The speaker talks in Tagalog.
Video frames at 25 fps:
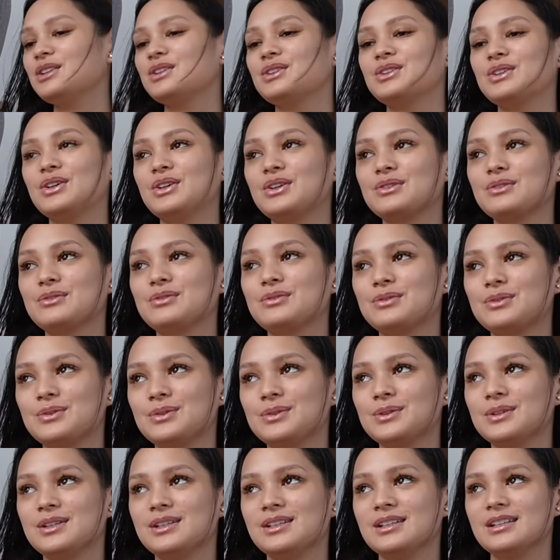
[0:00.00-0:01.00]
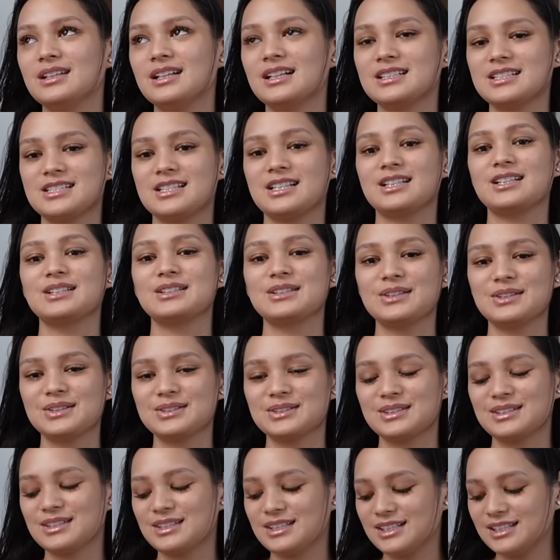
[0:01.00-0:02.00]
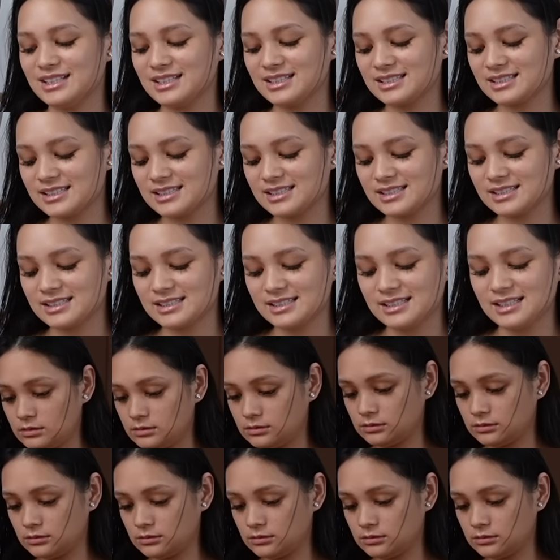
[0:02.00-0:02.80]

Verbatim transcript: dog food at saka dog treats.